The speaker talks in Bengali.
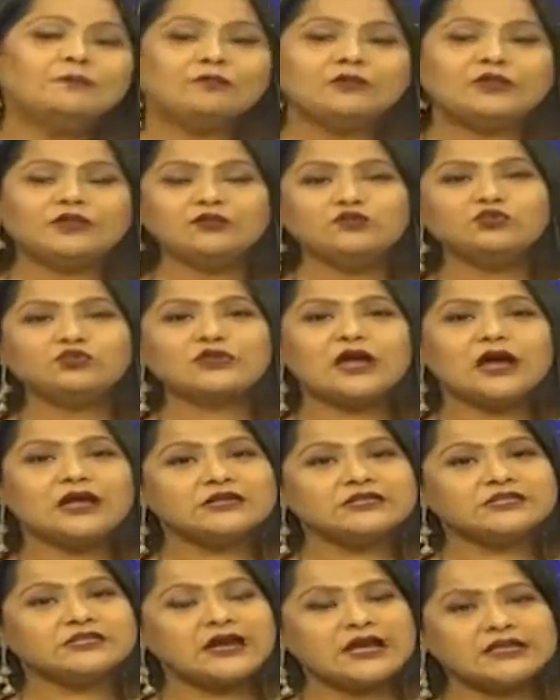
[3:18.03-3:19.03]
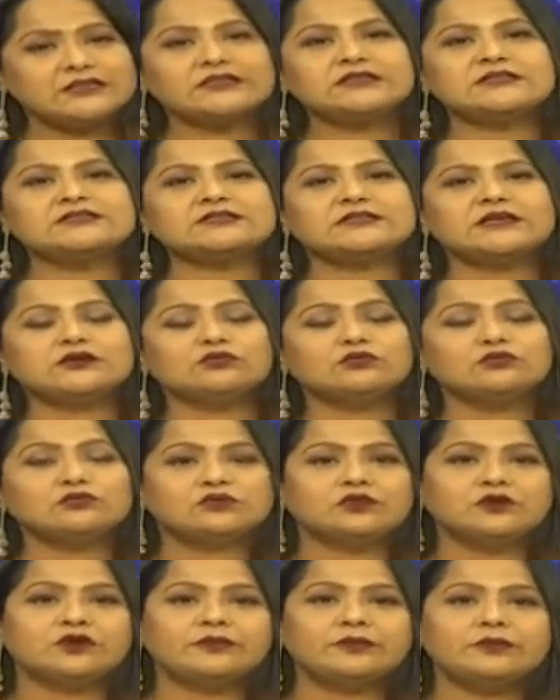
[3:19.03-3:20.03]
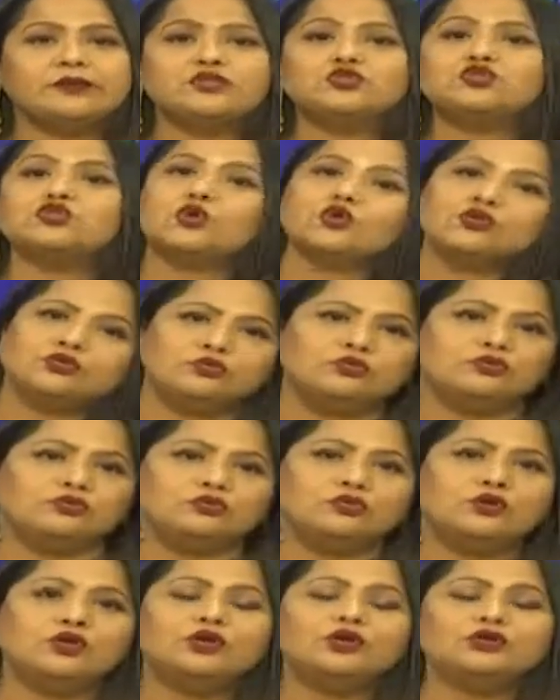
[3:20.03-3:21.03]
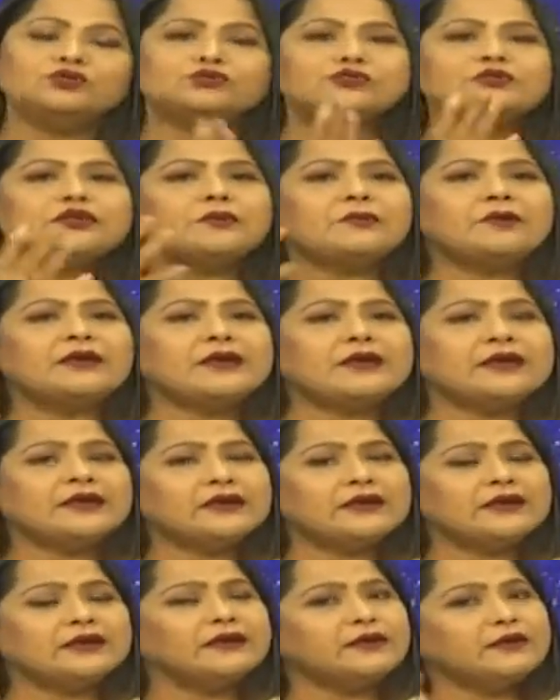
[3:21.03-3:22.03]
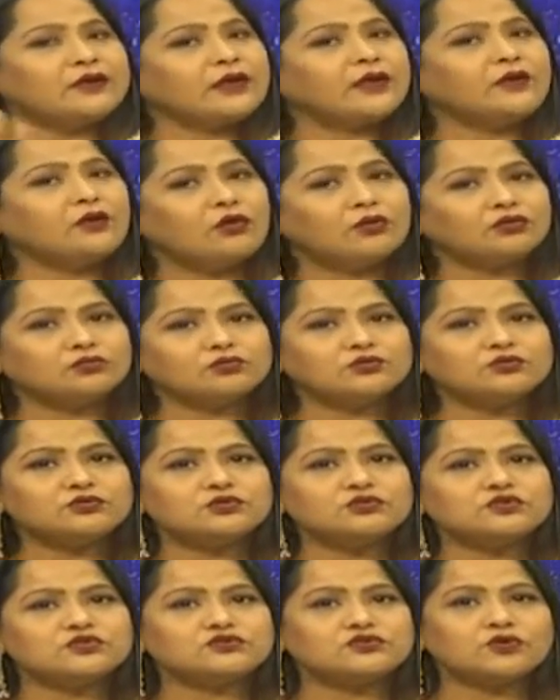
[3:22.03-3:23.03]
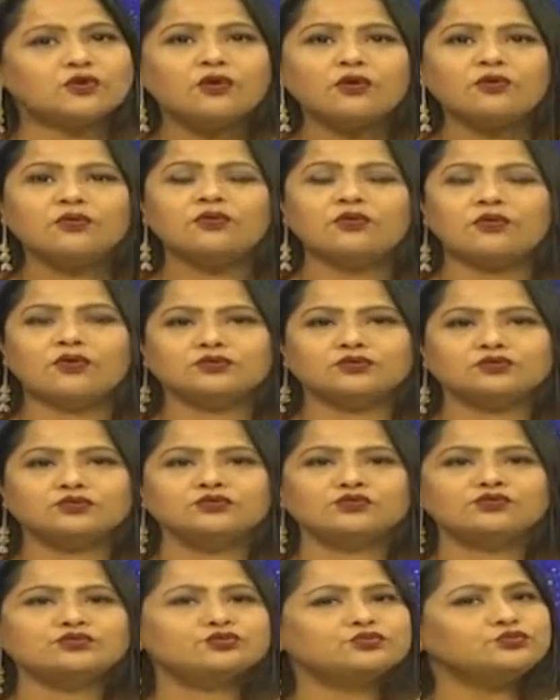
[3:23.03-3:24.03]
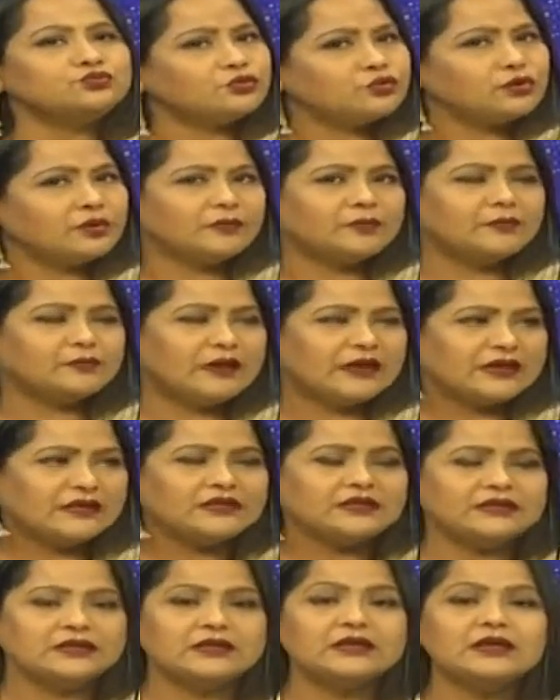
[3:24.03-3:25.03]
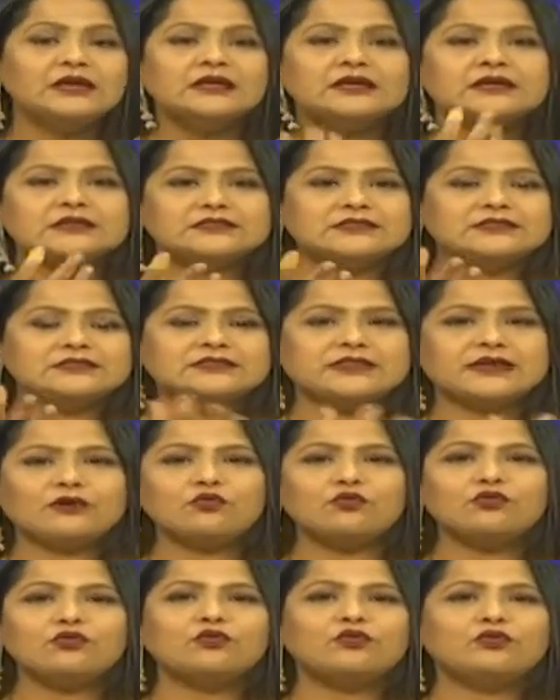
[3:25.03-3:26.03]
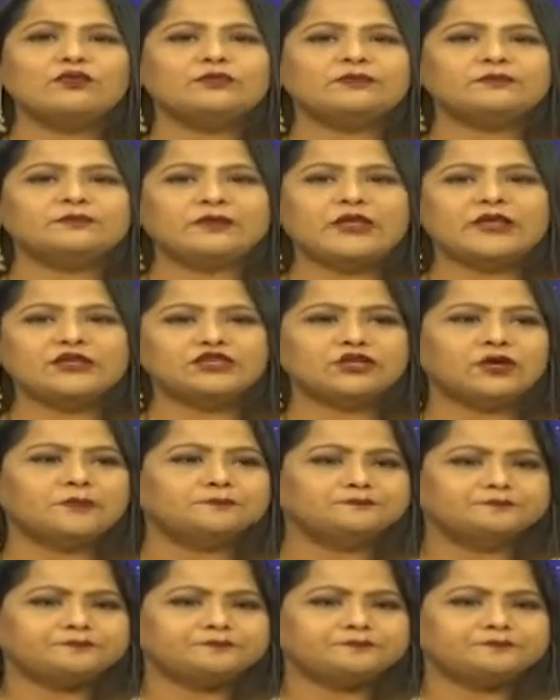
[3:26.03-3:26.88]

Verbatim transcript: কিন্তু তার সাথে যেটা করতে হবে যত্ন যদি আমার হেয়ারটাই অত স্ট্রং অত সুন্দর আমি বানিয়ে যে যে কোনো এইসব